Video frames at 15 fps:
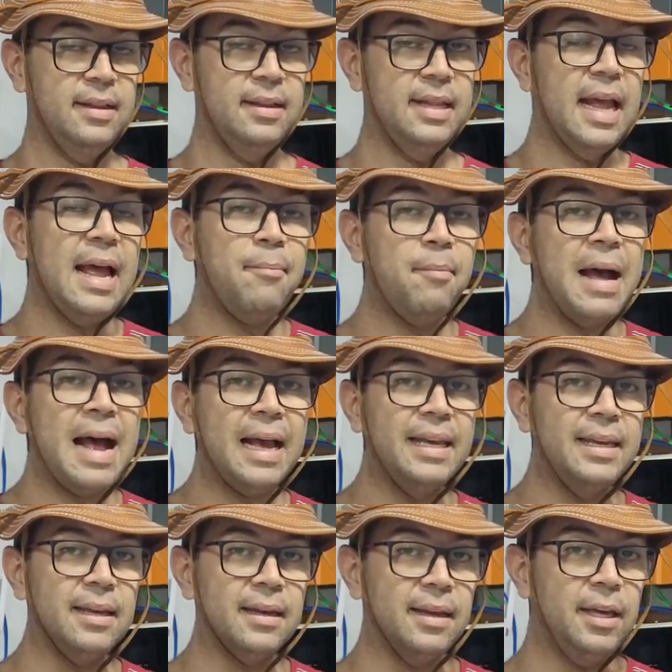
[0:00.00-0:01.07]
na
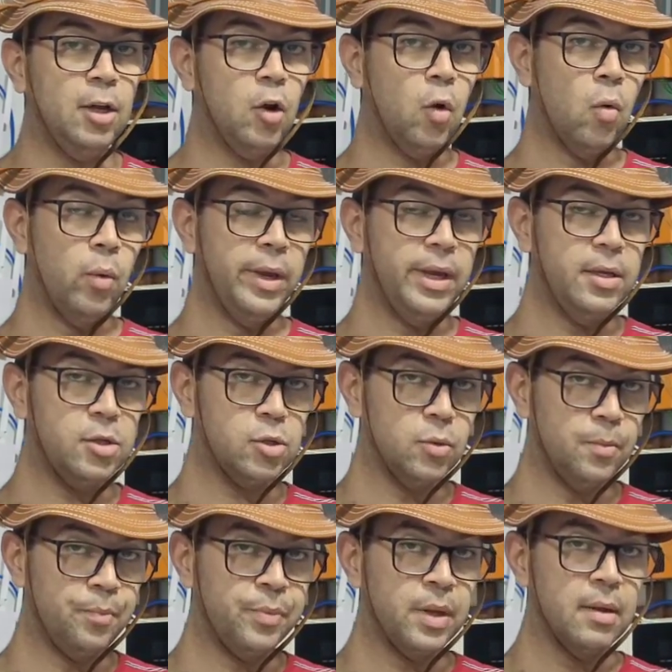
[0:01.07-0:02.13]
Bahia. E com
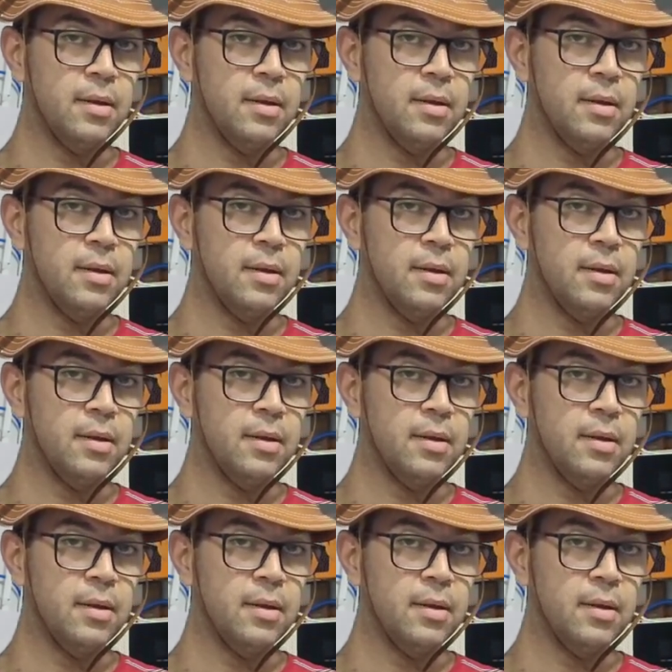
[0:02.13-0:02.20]
isso,